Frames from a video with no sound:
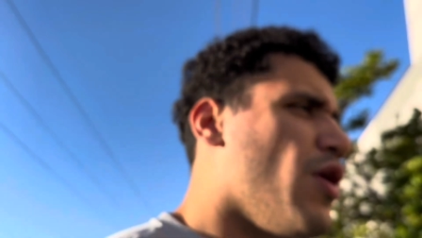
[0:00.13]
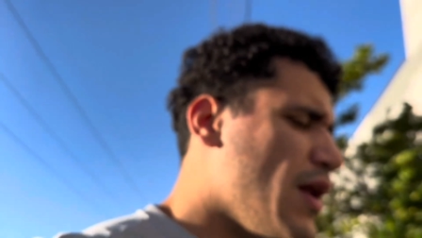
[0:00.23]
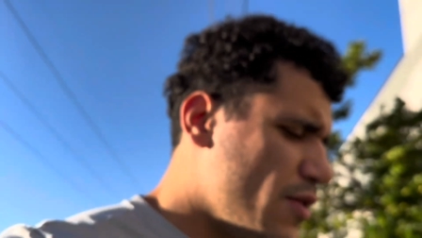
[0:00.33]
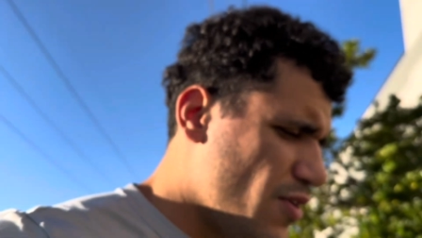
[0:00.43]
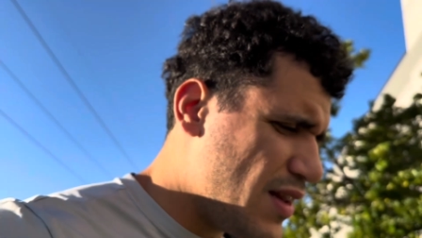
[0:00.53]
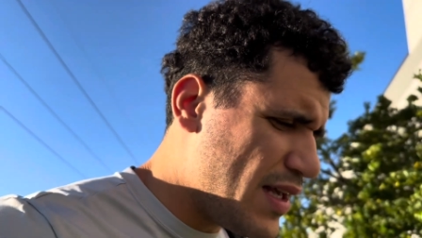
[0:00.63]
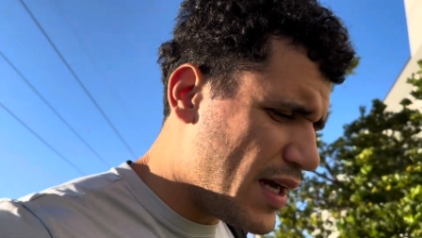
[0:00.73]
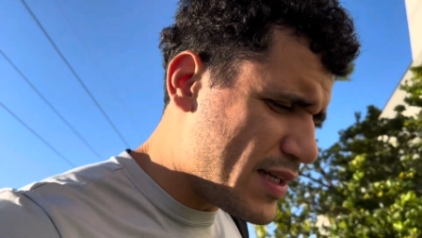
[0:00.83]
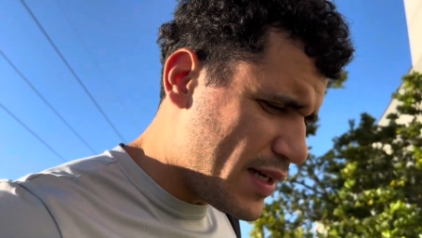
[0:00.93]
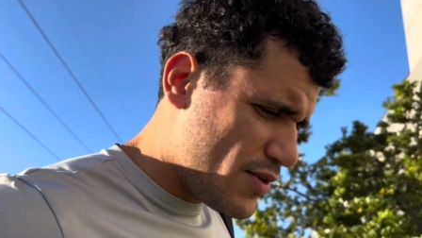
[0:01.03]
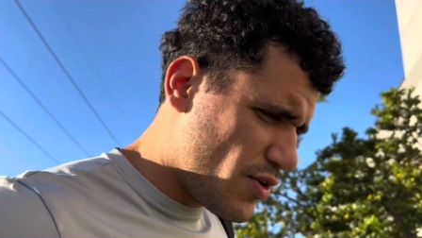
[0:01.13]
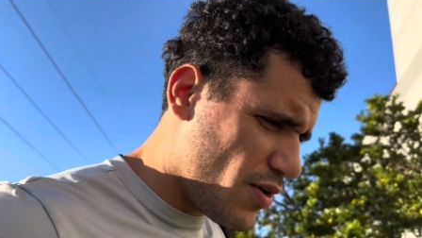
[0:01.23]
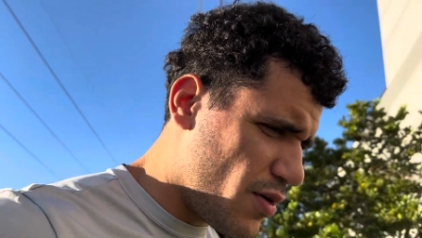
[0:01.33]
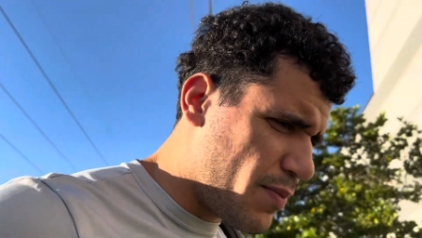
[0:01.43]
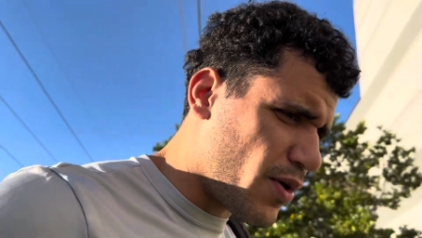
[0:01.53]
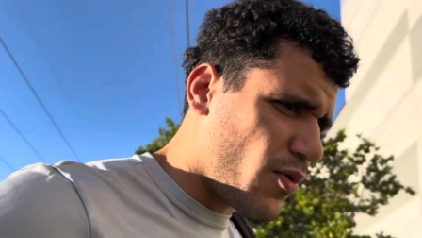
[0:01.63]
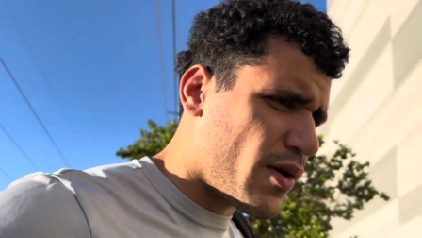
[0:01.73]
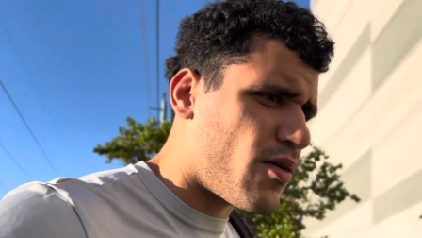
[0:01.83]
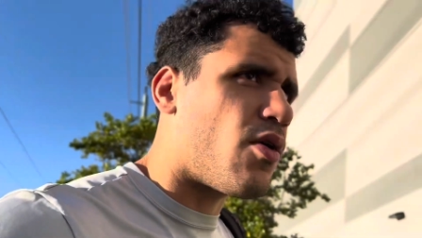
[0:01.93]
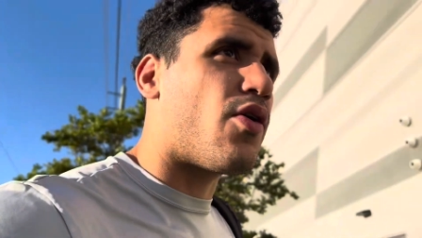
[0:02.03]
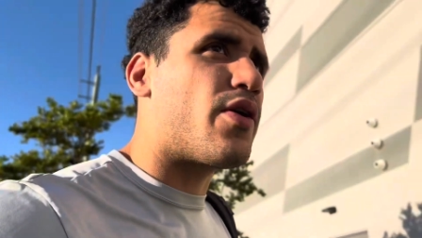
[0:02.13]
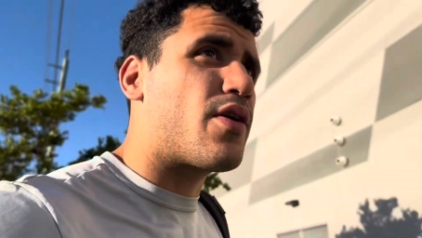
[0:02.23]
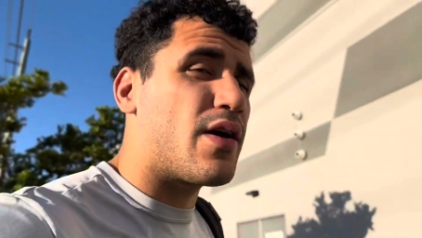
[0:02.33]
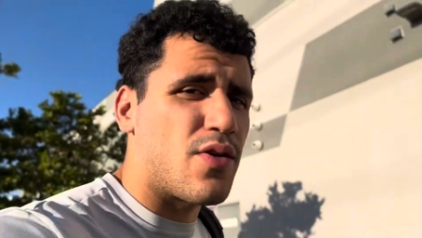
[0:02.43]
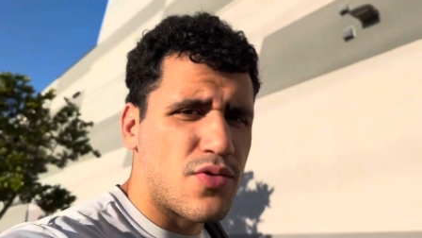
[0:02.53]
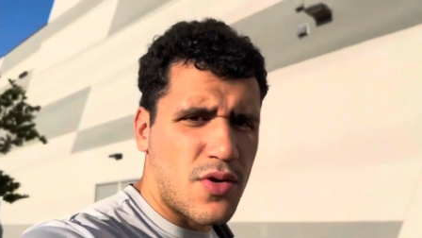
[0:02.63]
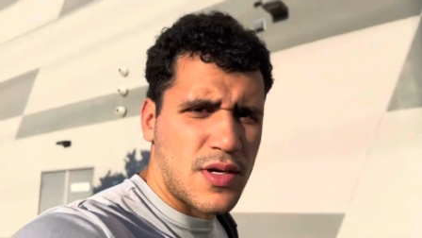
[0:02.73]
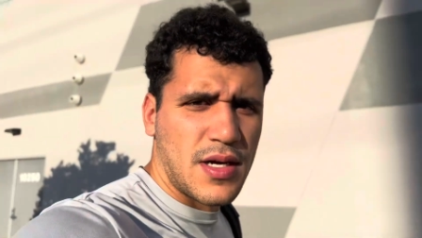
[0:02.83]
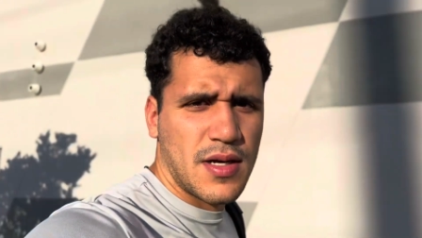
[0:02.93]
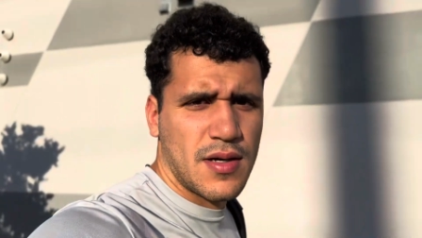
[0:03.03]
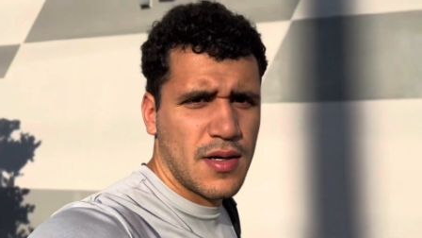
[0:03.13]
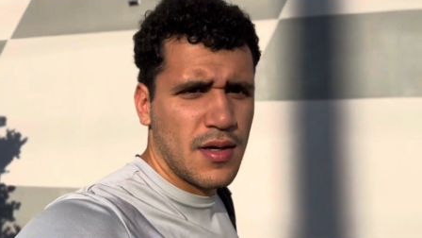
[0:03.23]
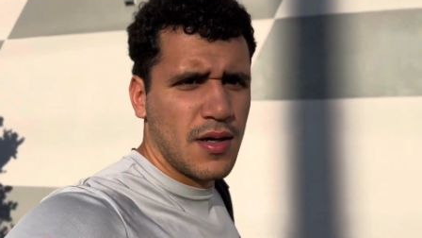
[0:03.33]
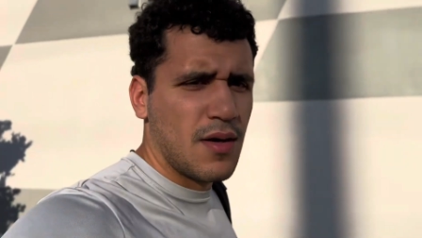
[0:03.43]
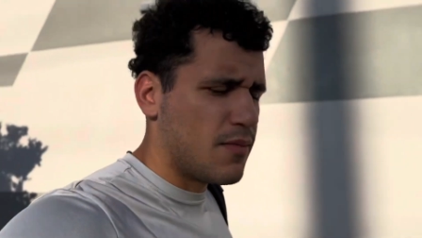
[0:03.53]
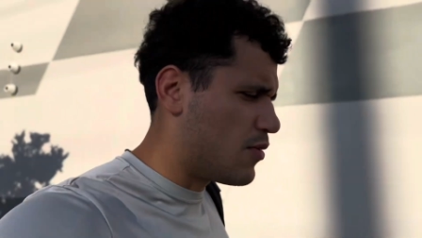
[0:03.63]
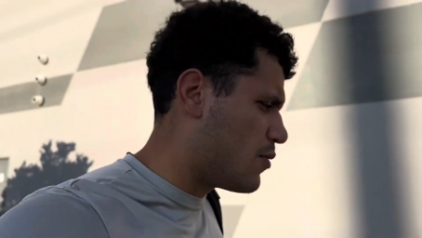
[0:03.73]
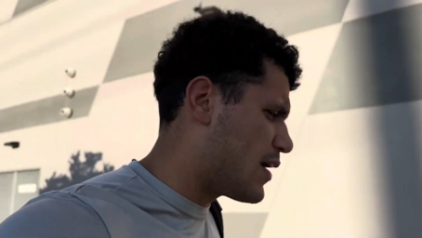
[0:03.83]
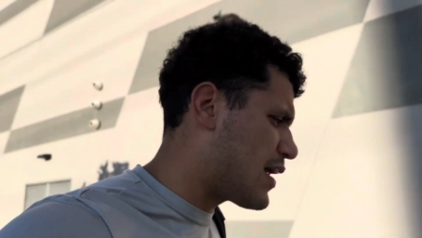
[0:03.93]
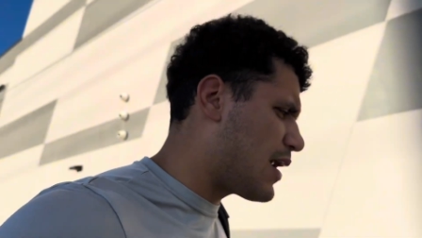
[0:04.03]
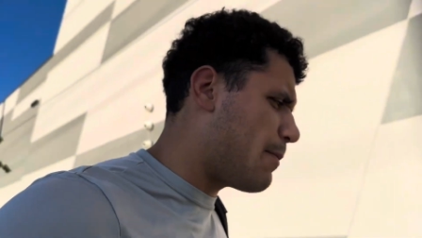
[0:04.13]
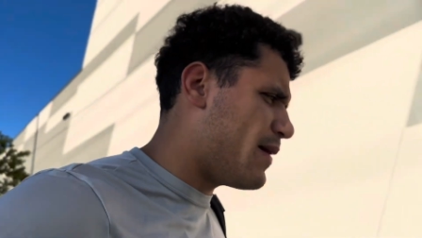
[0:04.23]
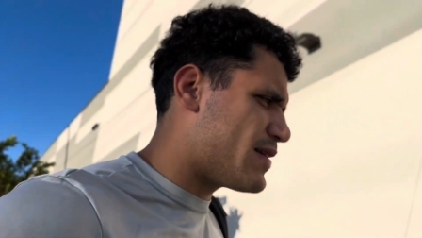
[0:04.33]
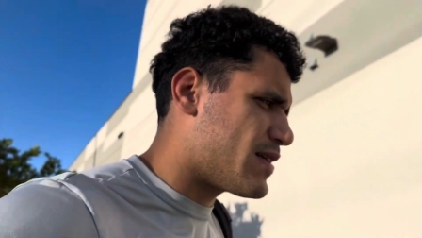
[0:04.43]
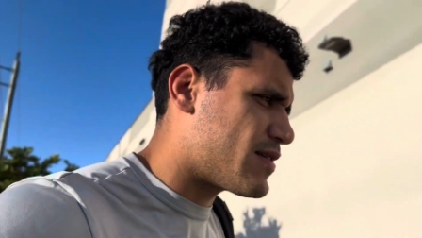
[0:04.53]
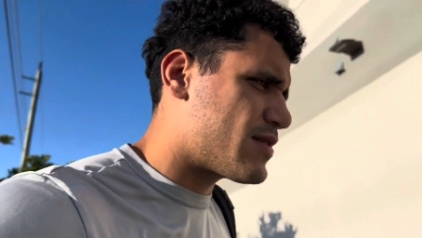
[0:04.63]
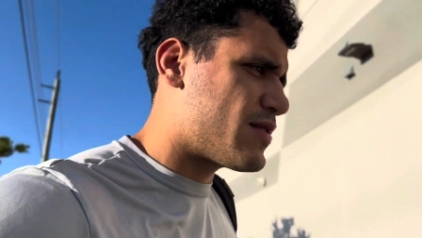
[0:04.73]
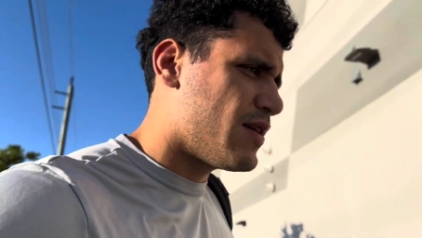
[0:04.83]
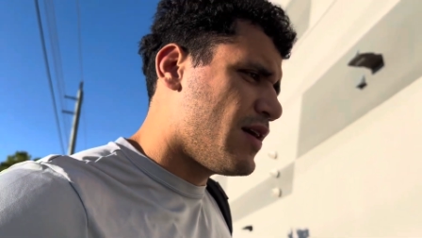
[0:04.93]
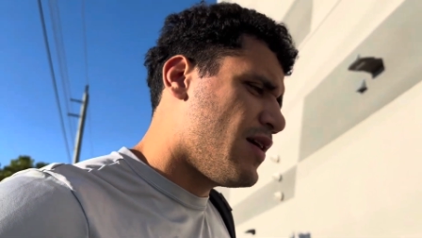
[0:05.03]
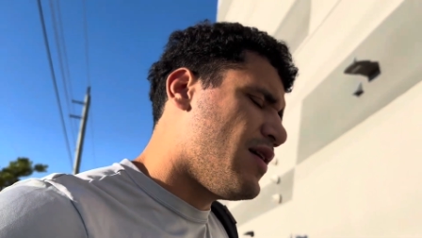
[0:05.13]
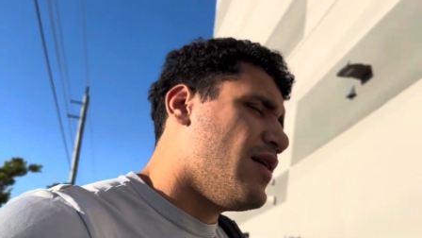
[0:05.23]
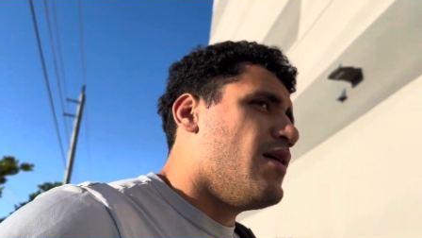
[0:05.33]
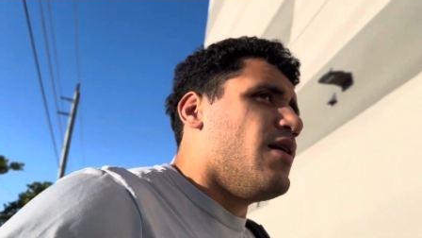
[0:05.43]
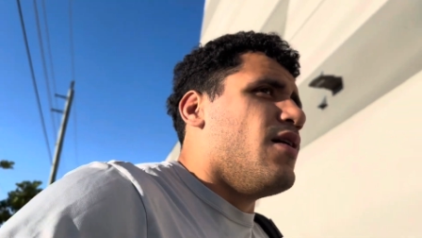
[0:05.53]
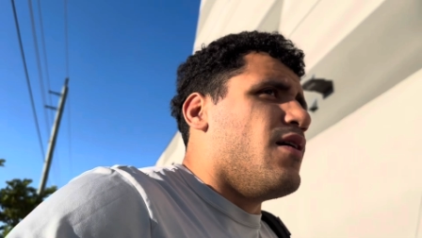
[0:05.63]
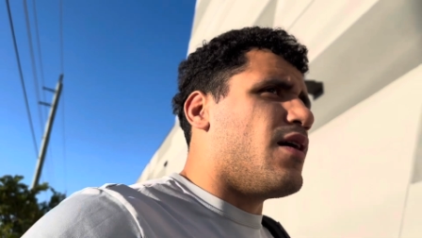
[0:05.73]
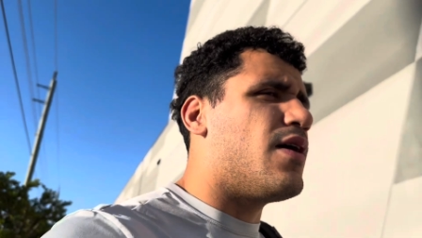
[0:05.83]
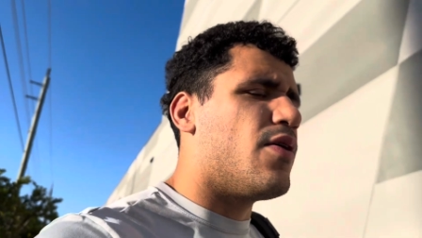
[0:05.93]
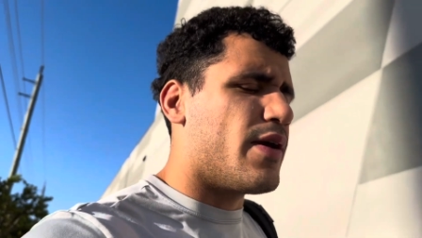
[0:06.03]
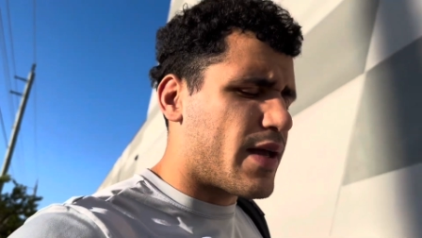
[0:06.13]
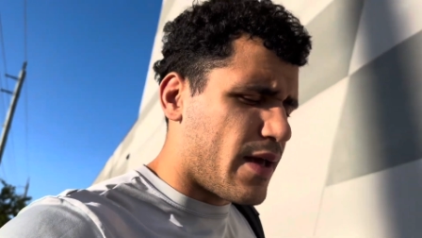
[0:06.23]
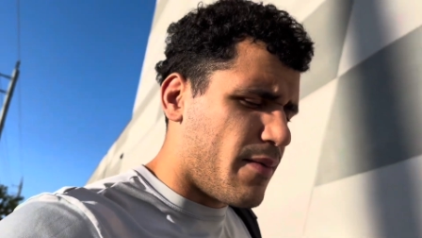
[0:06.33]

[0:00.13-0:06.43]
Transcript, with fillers: lindo el día de ayer y todo, pero bueno, hoy que nos toca volver a las pesas. Ah, hoy es que